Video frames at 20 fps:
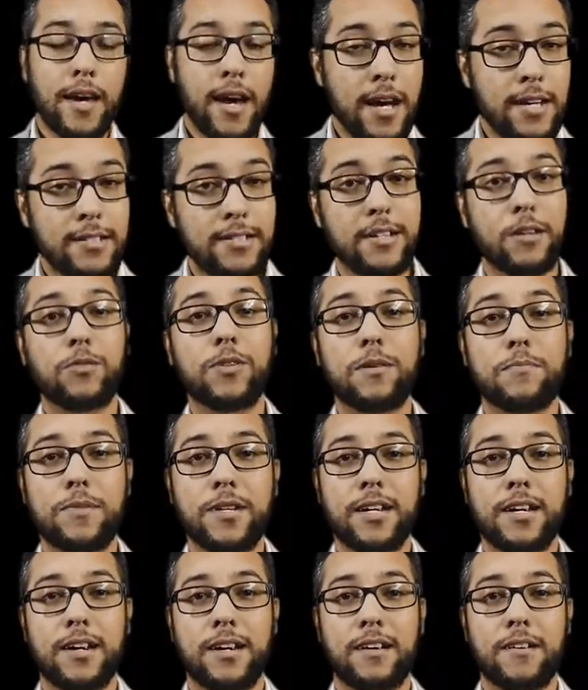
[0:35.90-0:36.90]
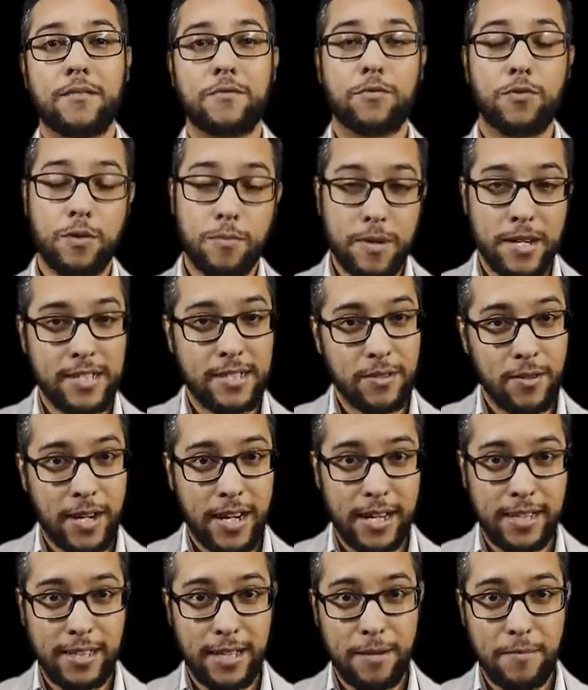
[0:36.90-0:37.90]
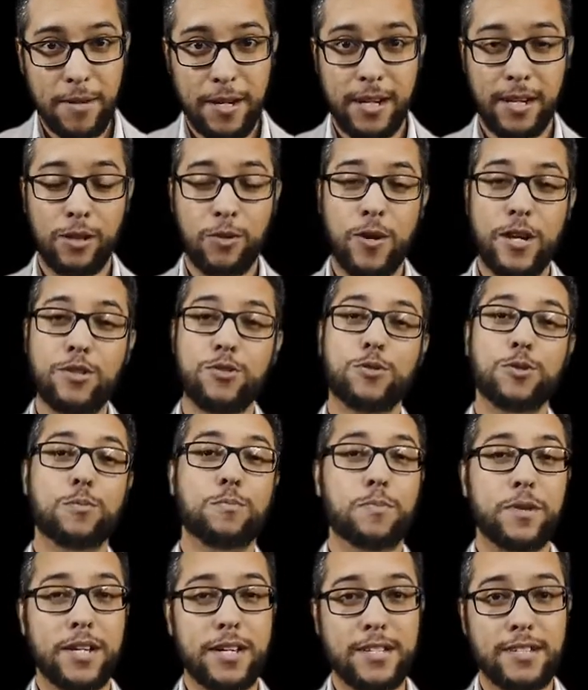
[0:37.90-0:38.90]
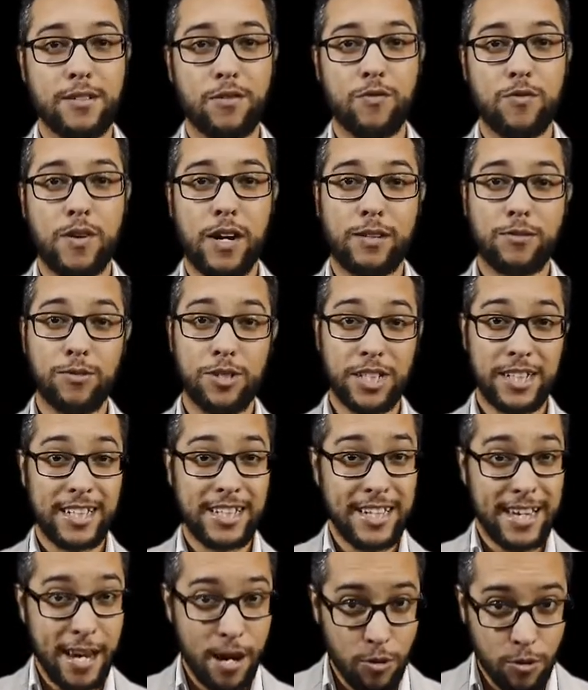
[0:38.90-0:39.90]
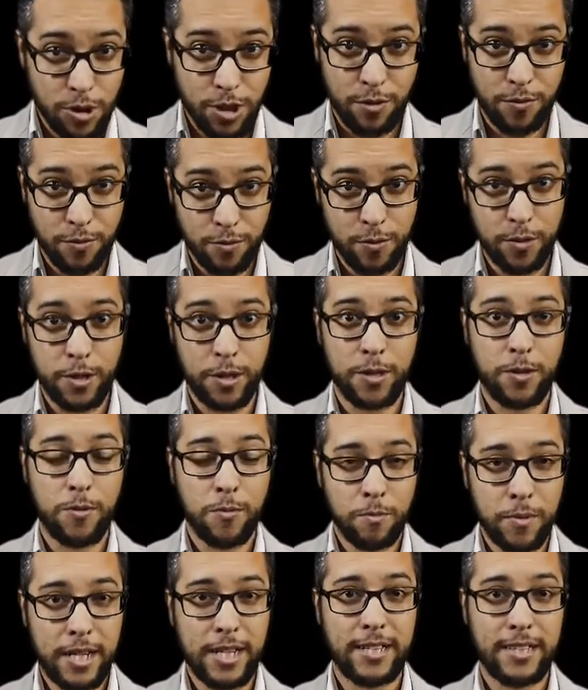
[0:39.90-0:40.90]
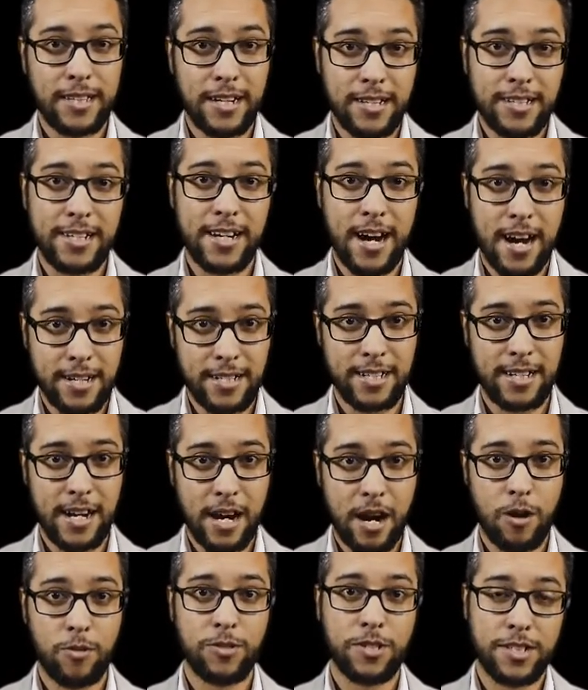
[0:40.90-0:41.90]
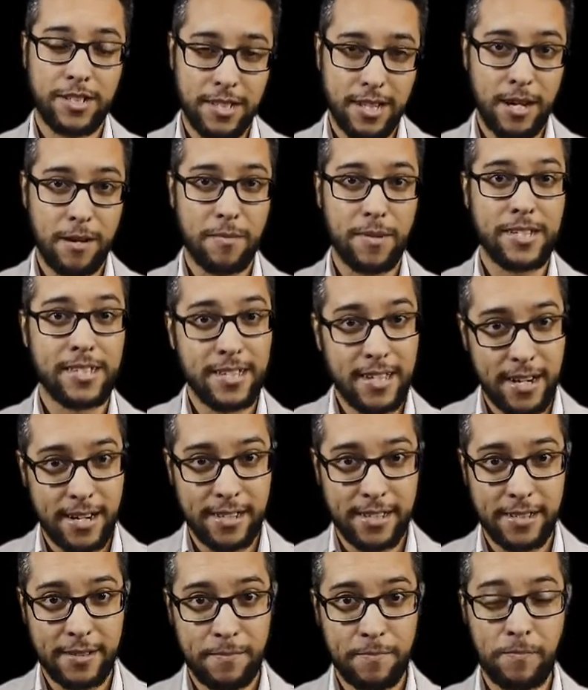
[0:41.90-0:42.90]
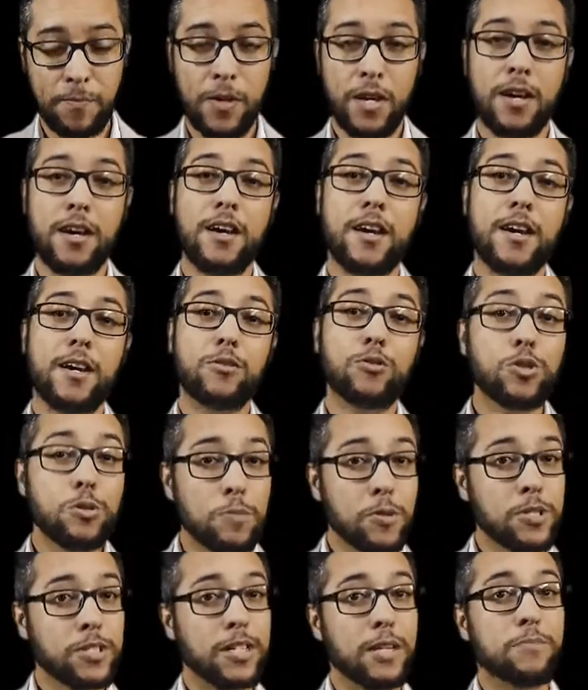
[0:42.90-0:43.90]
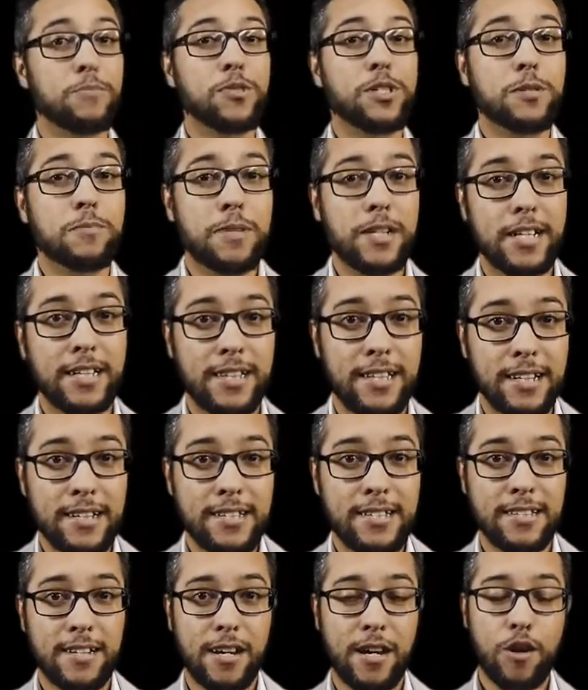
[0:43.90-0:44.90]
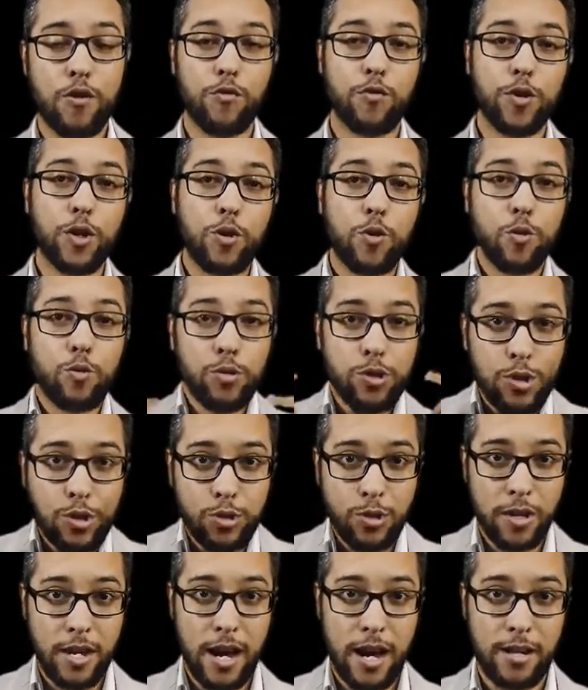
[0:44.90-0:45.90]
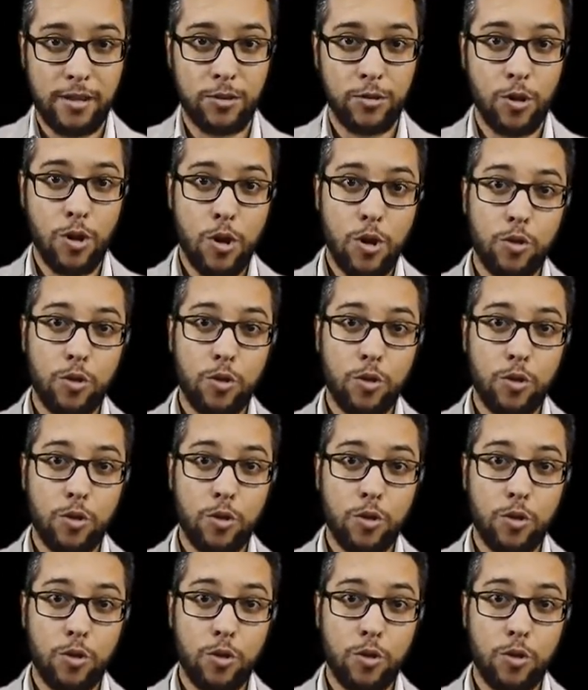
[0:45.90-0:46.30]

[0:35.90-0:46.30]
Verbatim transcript: Em razão da minha formação acadêmica, não é surpresa o fato de que eu já fui um militante radical de extrema esquerda. Nos meus tempos de militância, eu fui condicionado,